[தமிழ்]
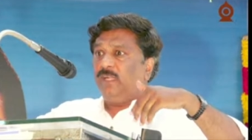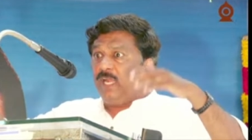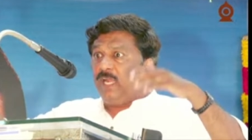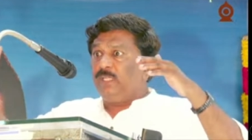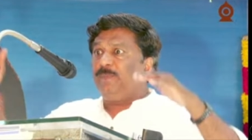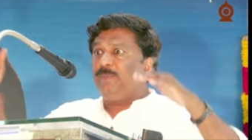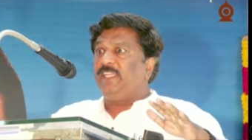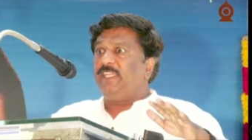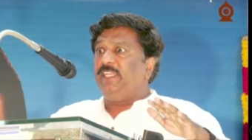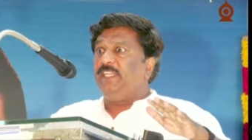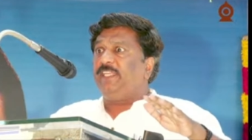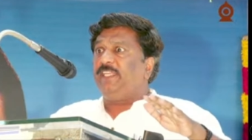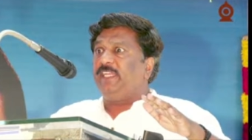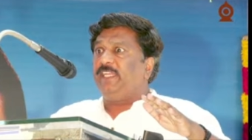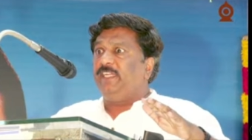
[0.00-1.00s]
நானும் அங்கே
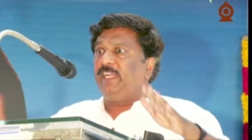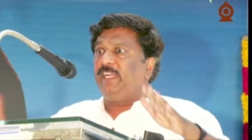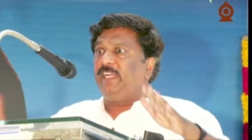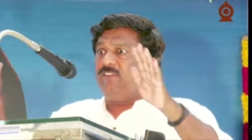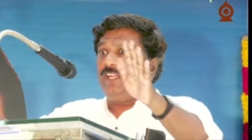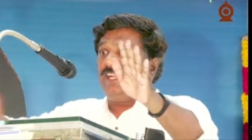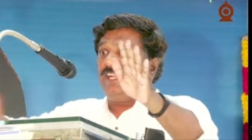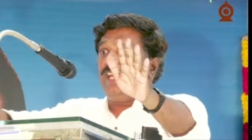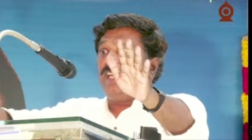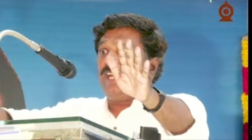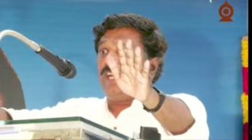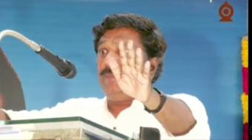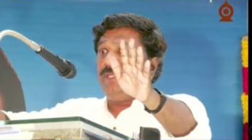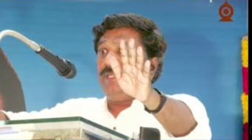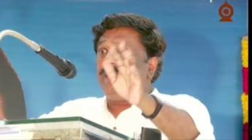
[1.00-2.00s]
இருக்கின்றேன் வள்ளலார்
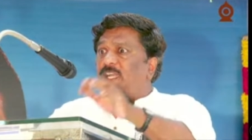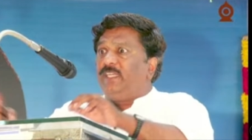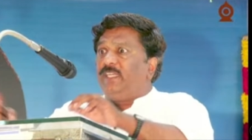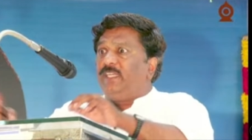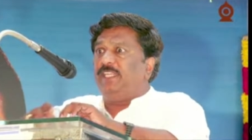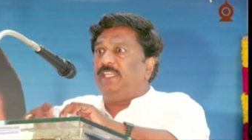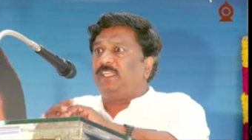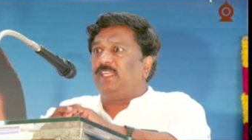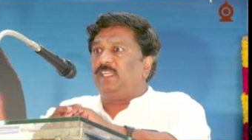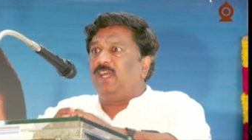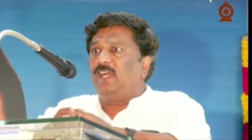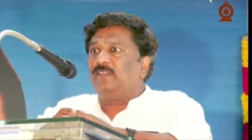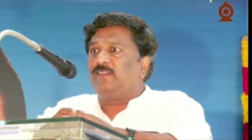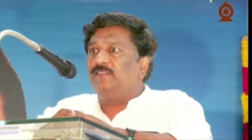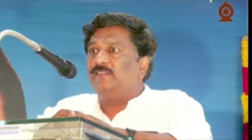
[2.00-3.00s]
அமைதியாக
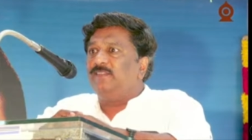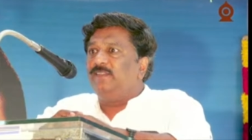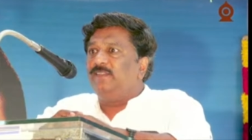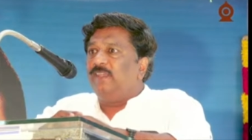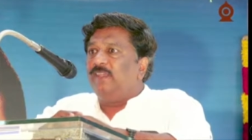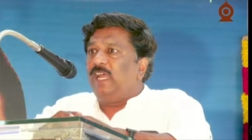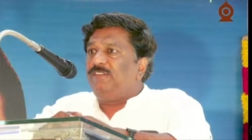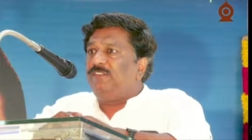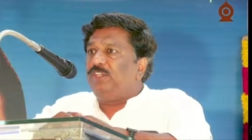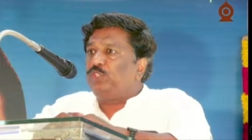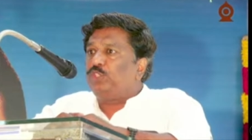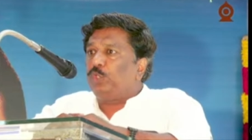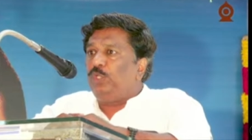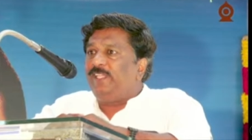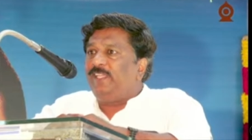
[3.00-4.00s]
இருக்கிறார் அவர்
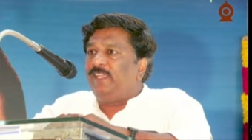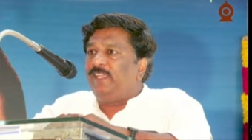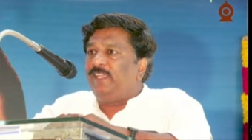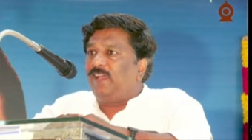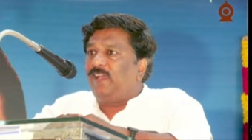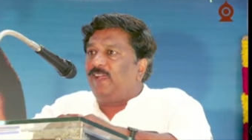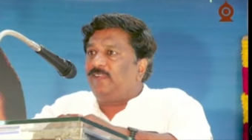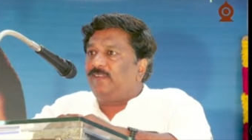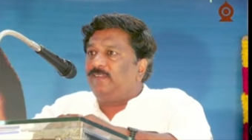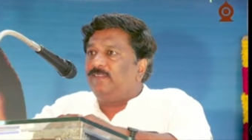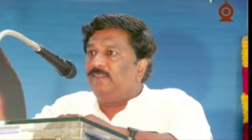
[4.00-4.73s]
சொல்லுகிறார்